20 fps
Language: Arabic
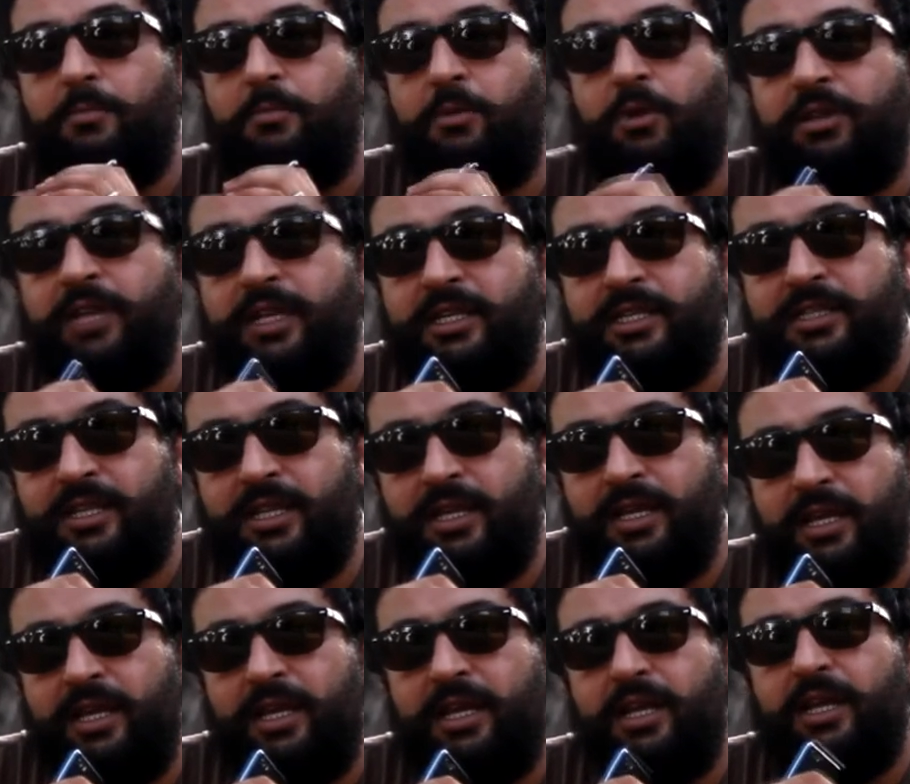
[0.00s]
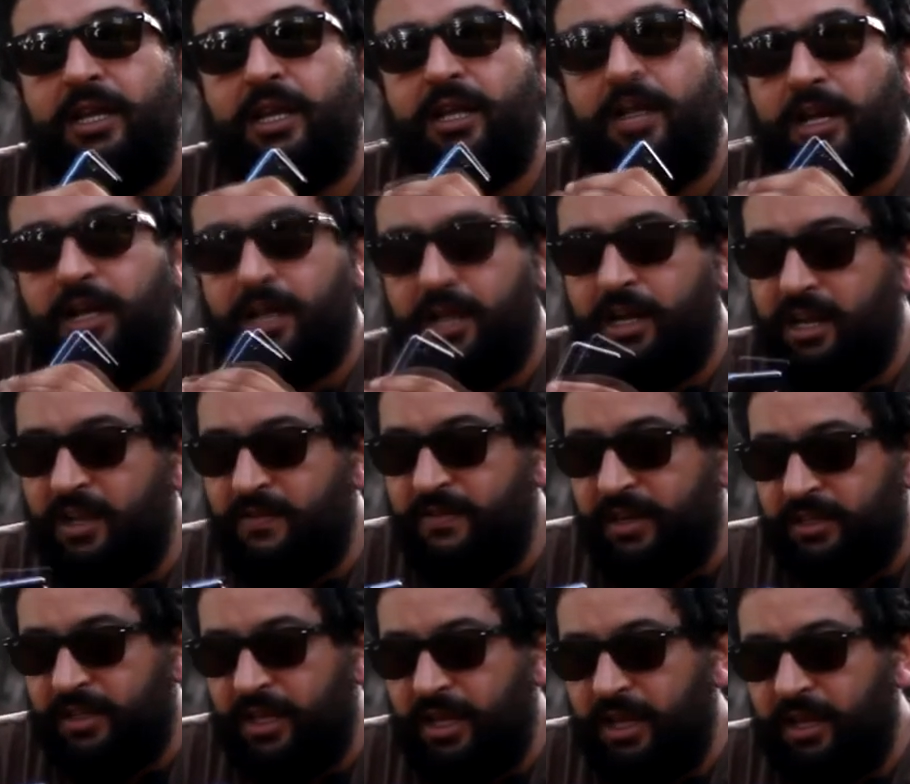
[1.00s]
بور تيستي
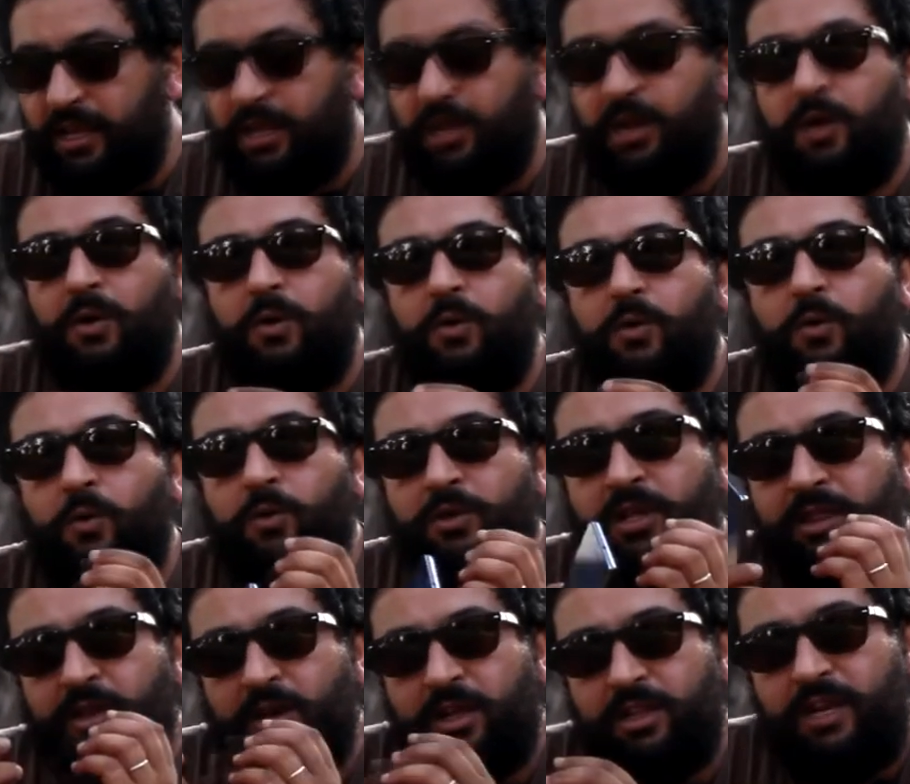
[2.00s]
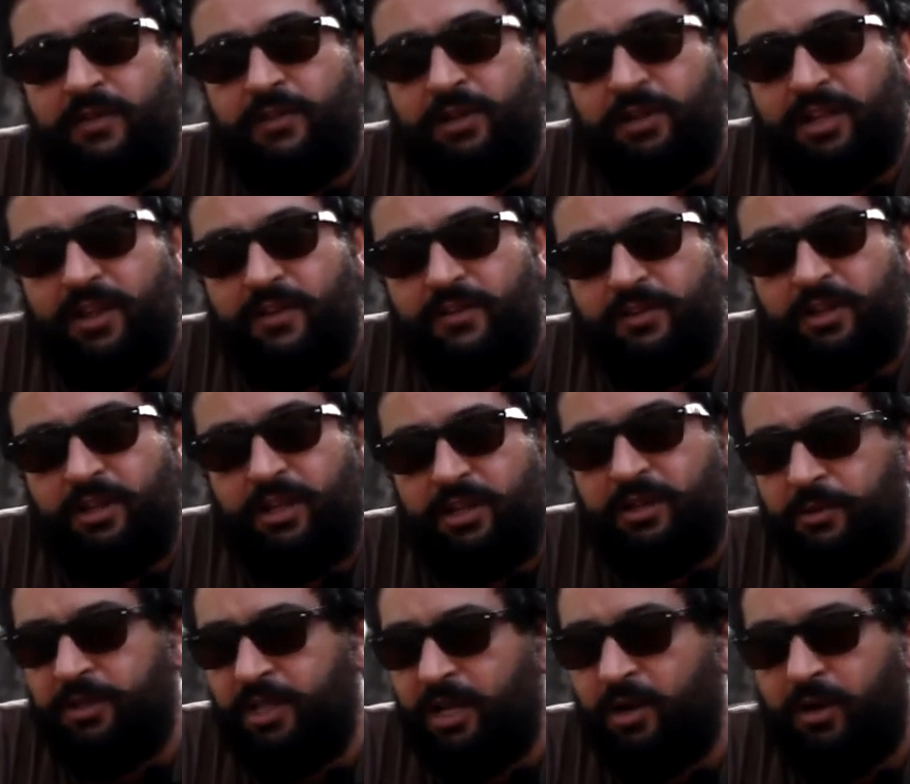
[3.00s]
ليبرتيك وثلاثه
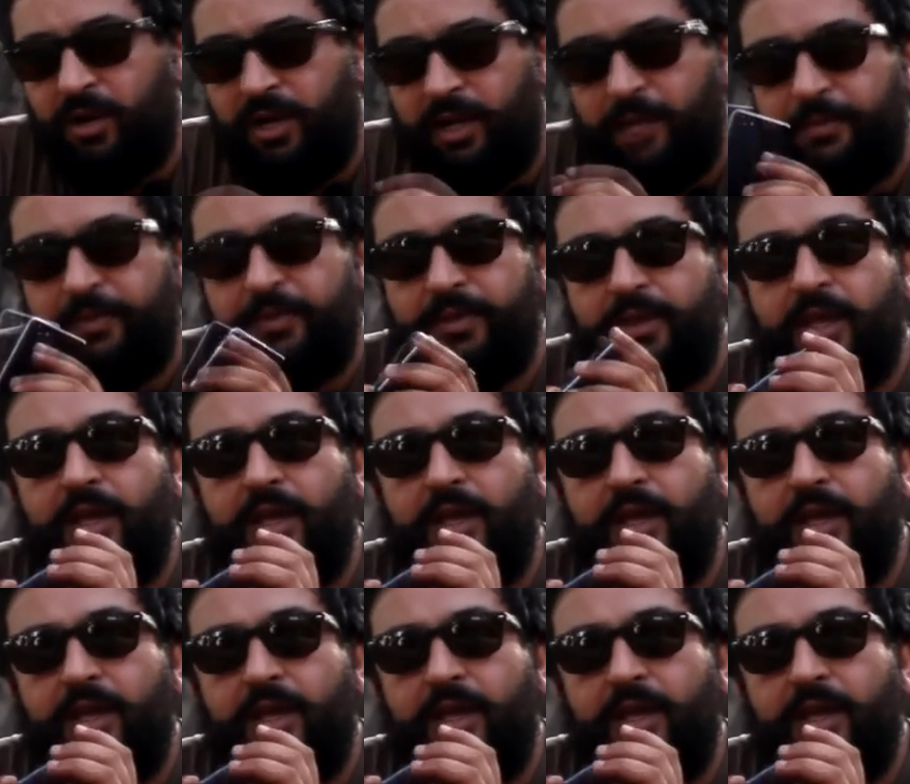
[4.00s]
موديل اخرين